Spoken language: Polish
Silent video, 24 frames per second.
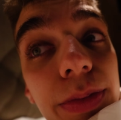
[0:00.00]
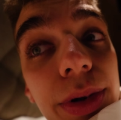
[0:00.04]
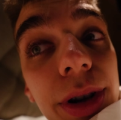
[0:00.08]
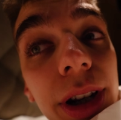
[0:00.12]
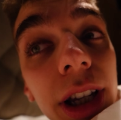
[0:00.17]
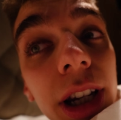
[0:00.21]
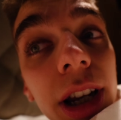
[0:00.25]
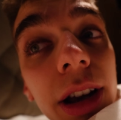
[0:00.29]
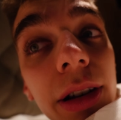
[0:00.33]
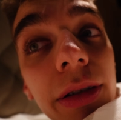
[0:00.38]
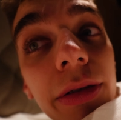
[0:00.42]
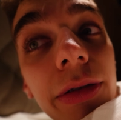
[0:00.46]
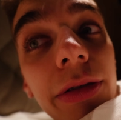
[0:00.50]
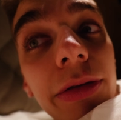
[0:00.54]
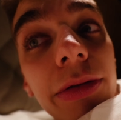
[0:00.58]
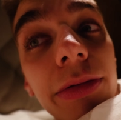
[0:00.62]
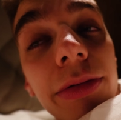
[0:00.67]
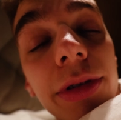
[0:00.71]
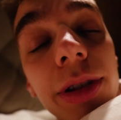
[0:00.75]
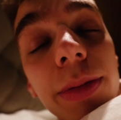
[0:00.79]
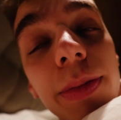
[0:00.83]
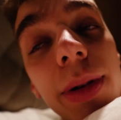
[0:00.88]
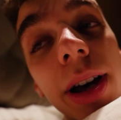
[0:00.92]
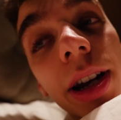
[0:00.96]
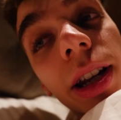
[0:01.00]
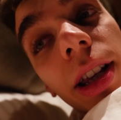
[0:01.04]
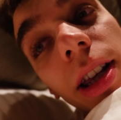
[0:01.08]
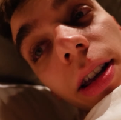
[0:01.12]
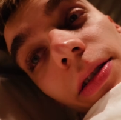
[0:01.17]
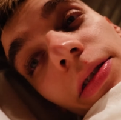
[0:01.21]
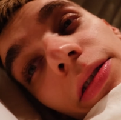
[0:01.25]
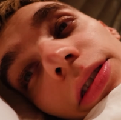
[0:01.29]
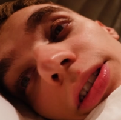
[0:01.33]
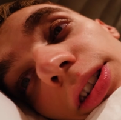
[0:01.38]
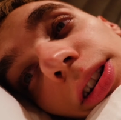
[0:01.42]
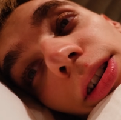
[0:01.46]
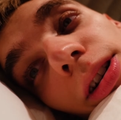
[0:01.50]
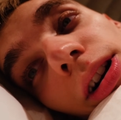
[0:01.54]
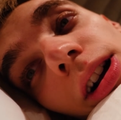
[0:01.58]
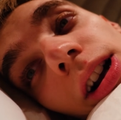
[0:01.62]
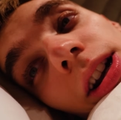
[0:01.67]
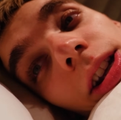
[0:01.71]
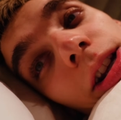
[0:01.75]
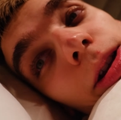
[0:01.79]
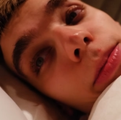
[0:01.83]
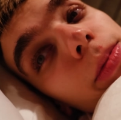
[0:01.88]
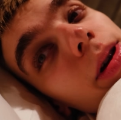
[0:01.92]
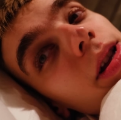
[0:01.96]
Przegrałem w, z Markiem w
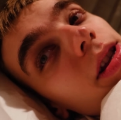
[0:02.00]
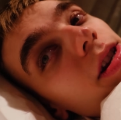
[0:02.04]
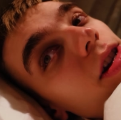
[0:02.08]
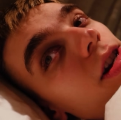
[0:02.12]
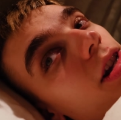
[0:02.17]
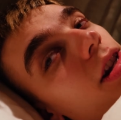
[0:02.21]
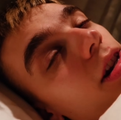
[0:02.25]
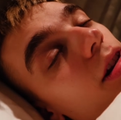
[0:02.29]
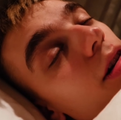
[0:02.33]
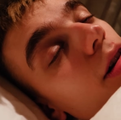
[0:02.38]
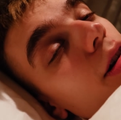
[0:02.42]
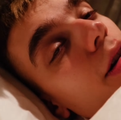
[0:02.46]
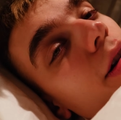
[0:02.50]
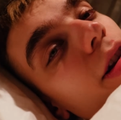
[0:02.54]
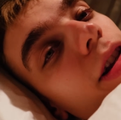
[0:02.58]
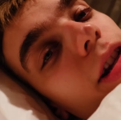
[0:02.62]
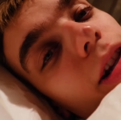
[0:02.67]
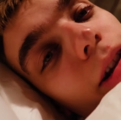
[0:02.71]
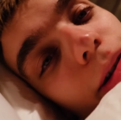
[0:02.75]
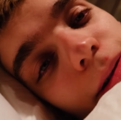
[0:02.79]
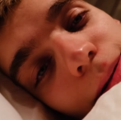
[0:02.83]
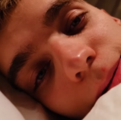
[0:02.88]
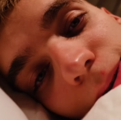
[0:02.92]
Ultimate Chicken Horse'a,